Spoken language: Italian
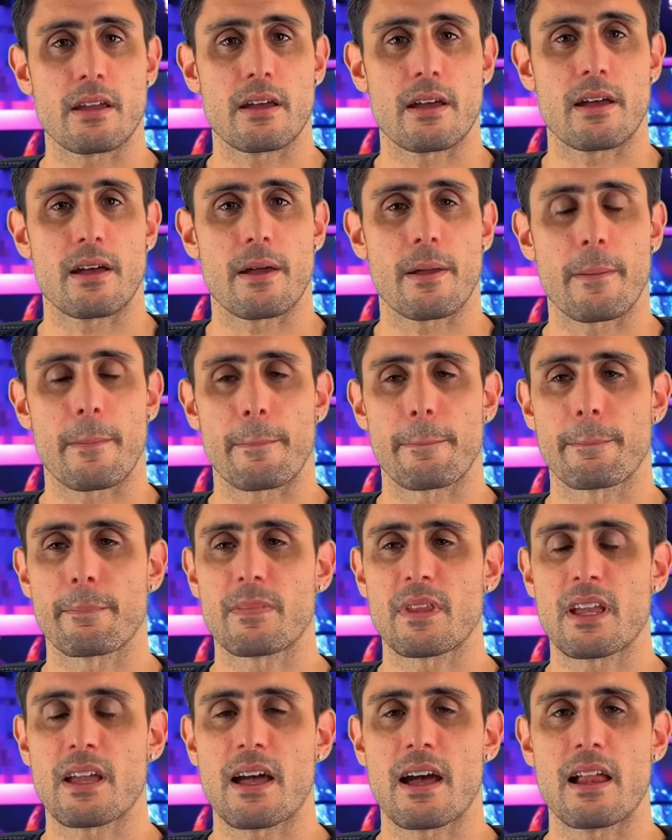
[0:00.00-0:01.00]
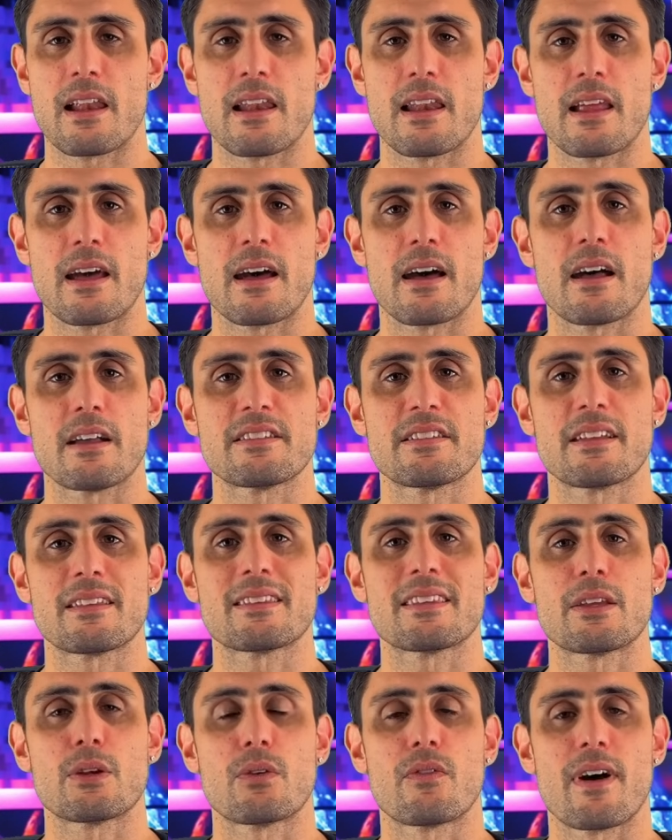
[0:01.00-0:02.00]
um, alla
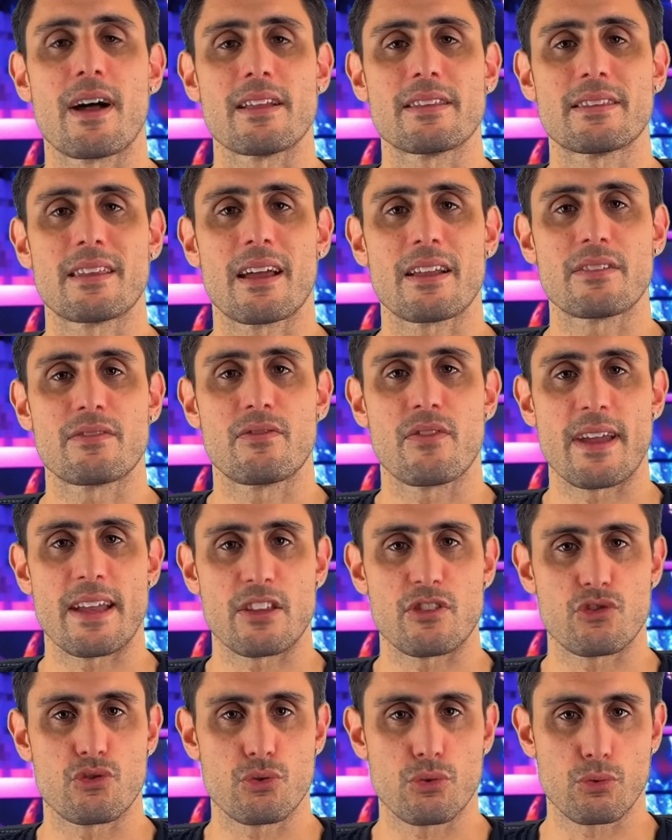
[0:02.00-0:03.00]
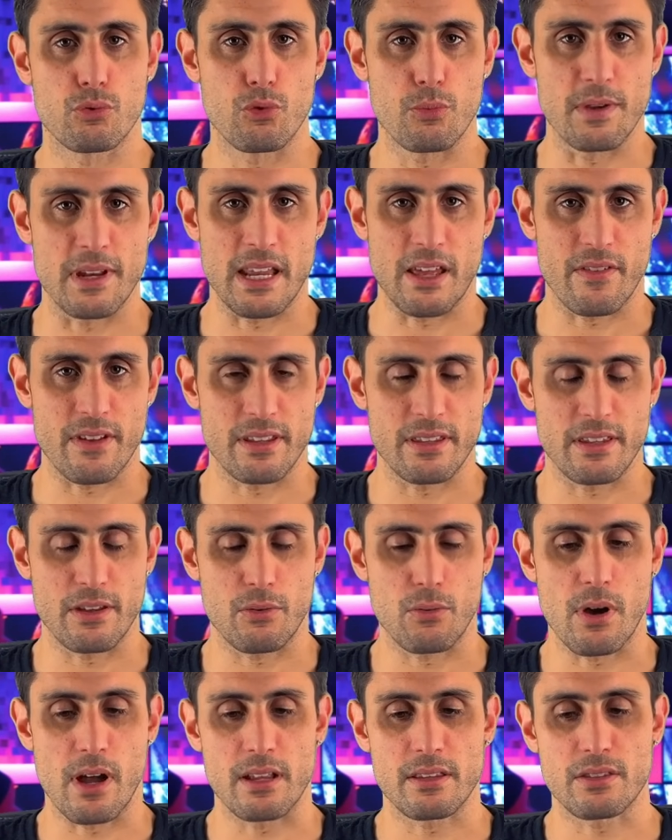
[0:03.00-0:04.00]
790 Adventure
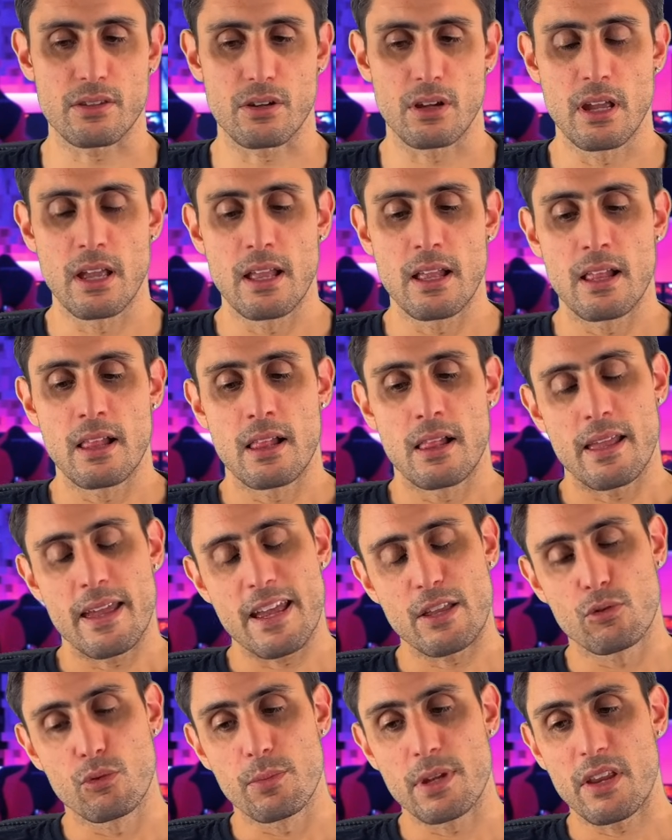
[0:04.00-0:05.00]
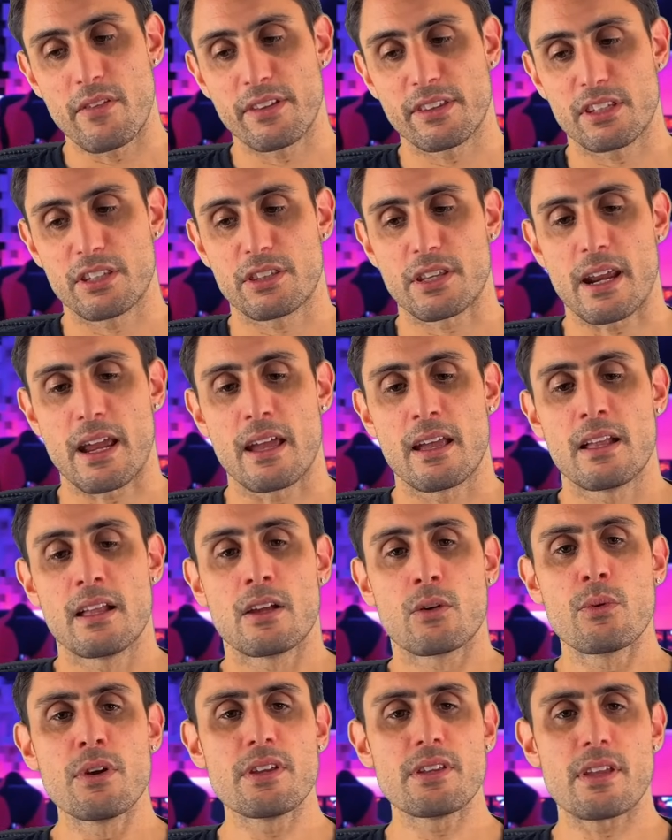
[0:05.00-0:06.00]
2024 e 2023.
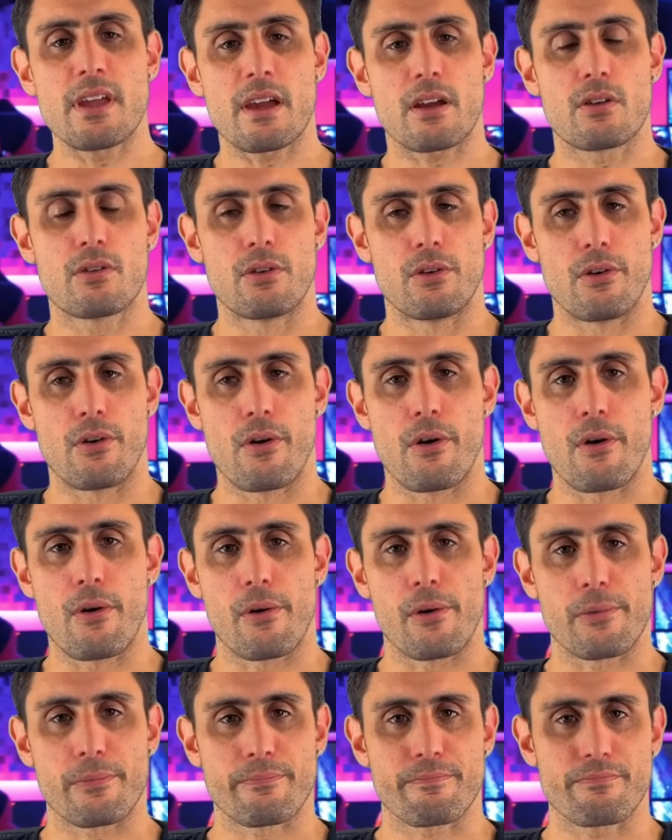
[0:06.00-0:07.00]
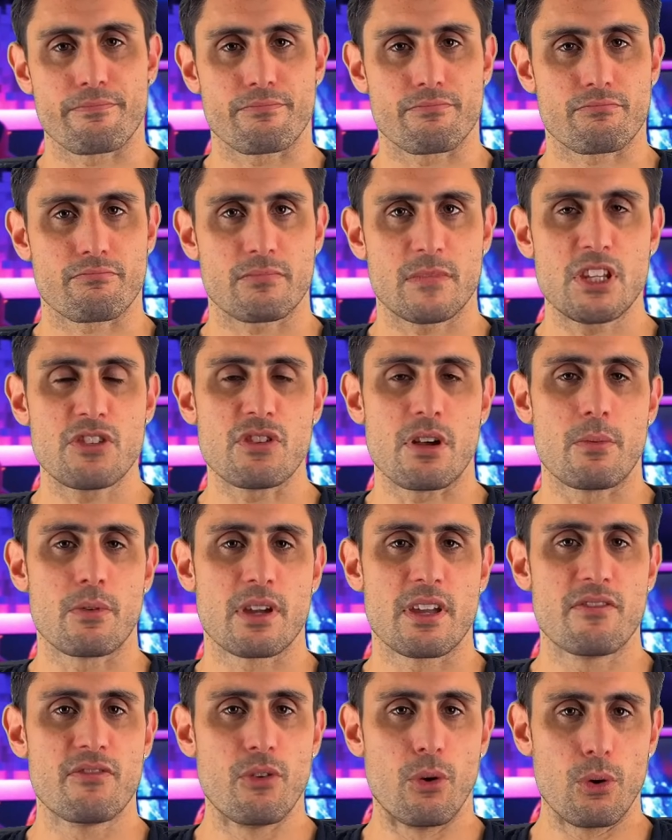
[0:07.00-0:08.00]
Quindi ecco, mm, diciamo
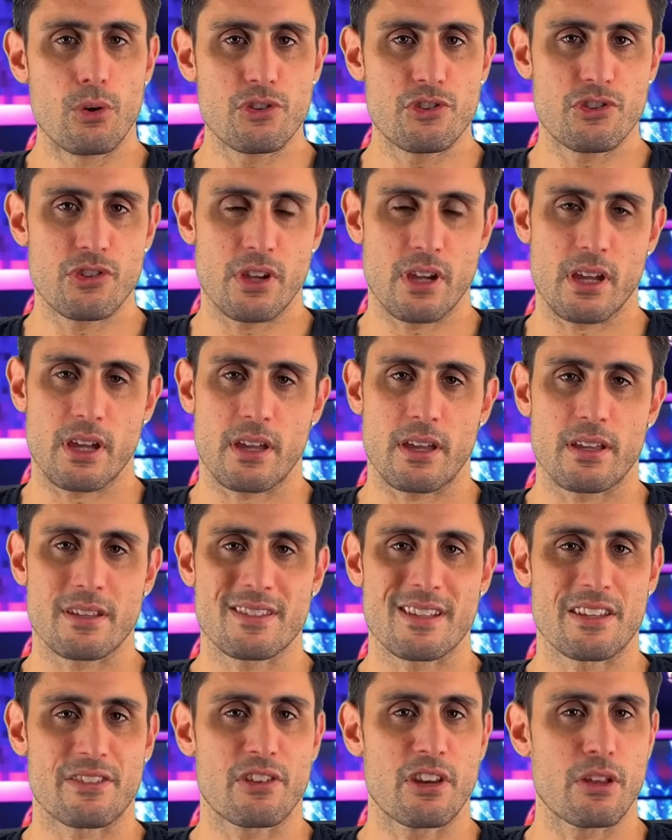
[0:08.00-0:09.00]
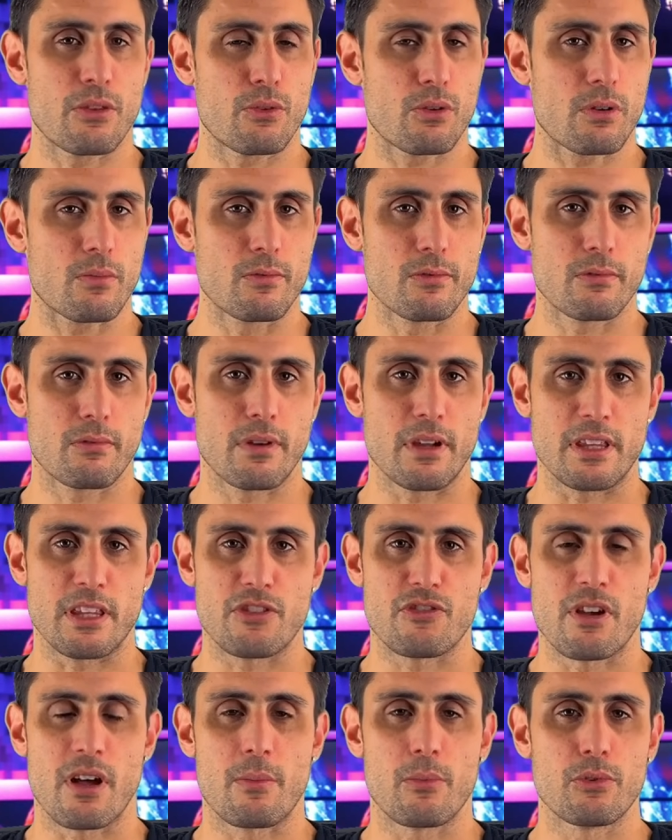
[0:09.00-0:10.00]
che Vogue eh, sta salendo comunque
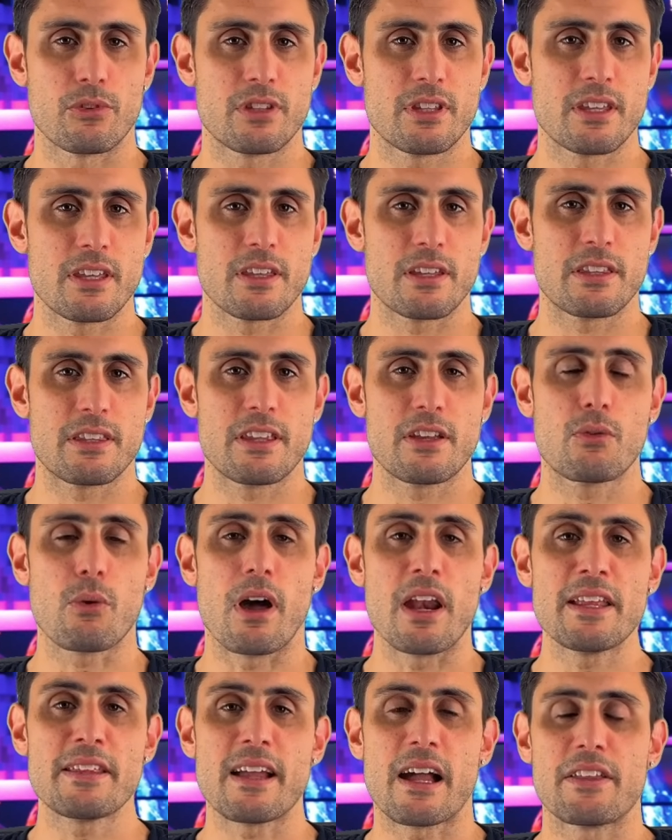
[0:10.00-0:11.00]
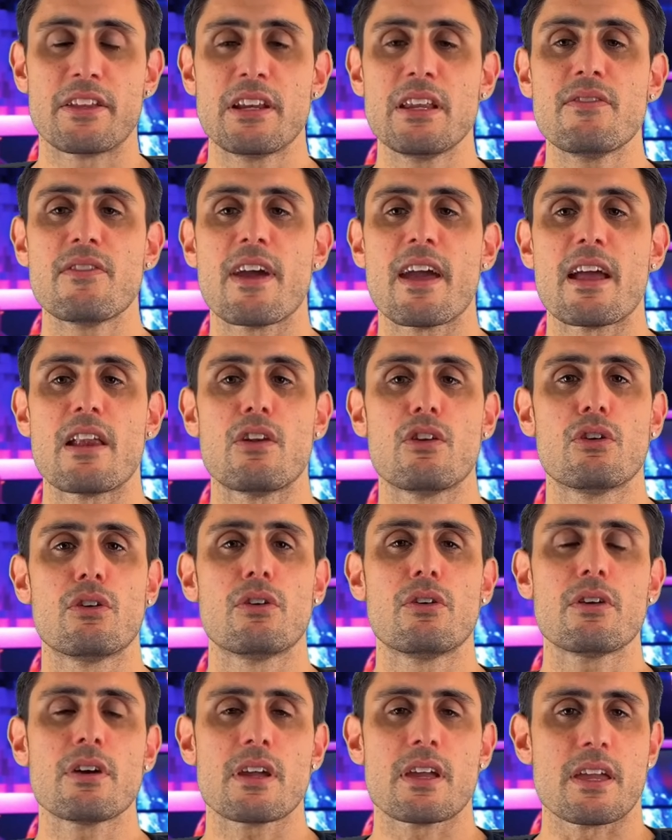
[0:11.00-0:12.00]
diciamo, di, di, qualità, di
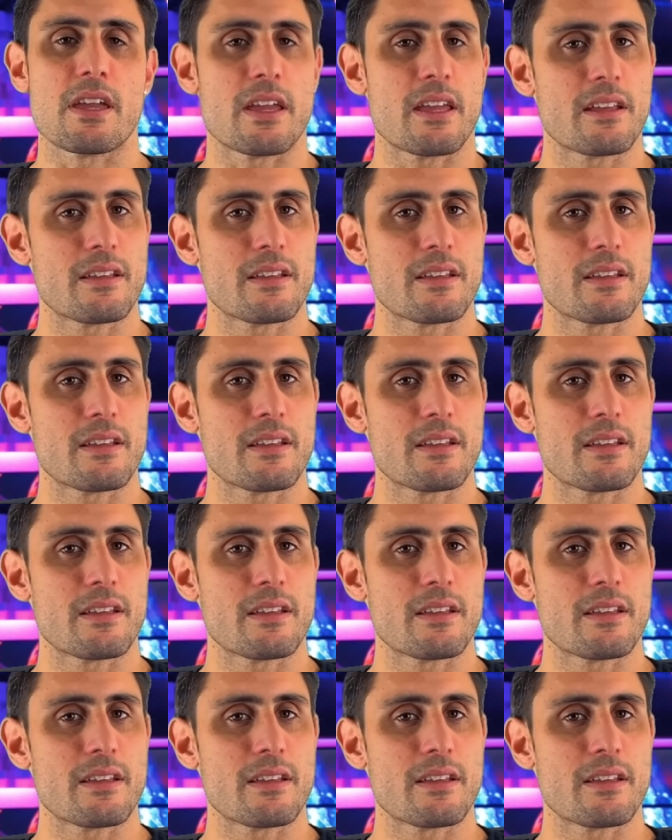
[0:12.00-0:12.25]
livello e